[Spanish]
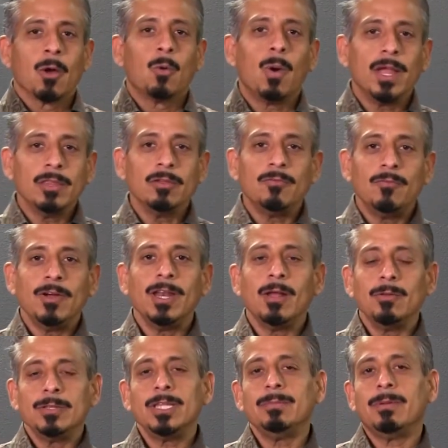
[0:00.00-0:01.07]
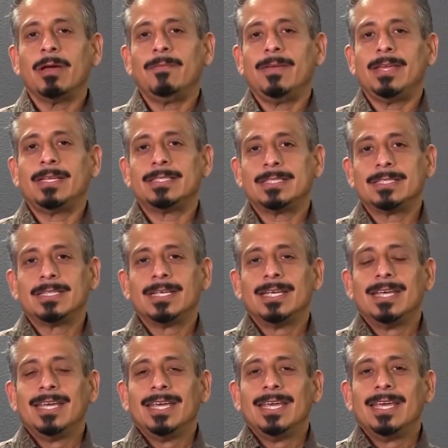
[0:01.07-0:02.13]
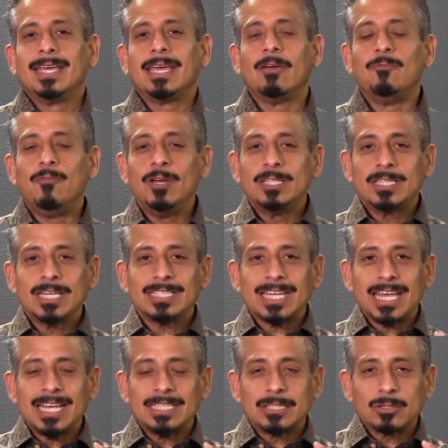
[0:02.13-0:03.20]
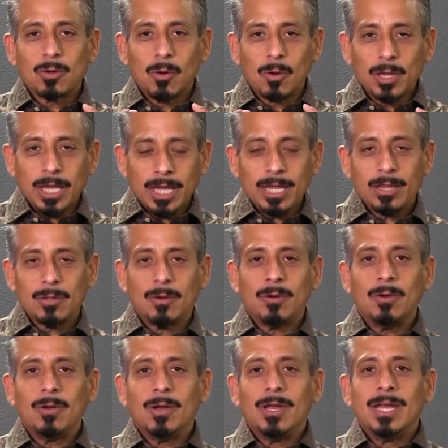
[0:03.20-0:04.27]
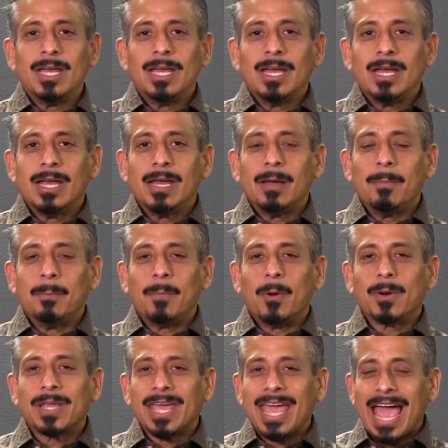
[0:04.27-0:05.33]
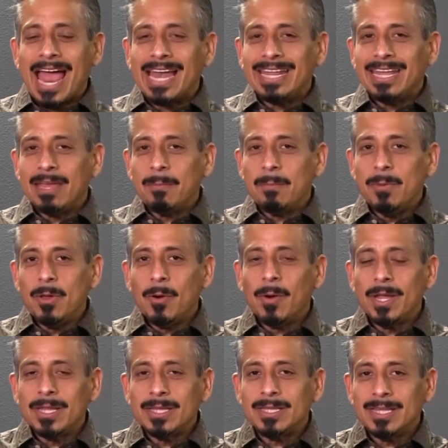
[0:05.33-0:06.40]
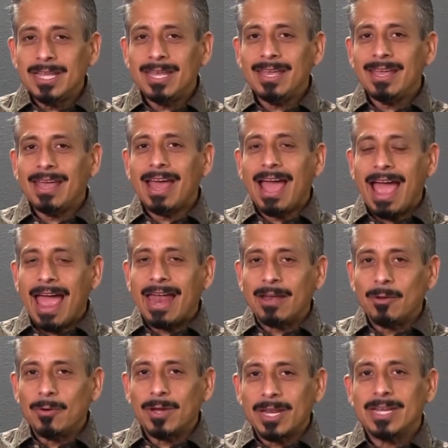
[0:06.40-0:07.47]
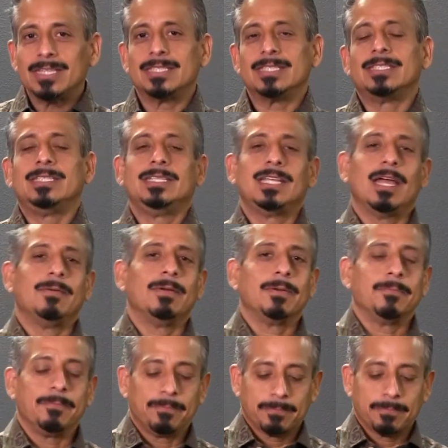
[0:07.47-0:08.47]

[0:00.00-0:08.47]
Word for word: ¿Cuándo fue la última vez que fuiste escogido porque alguien vio en ti algo que necesitaba.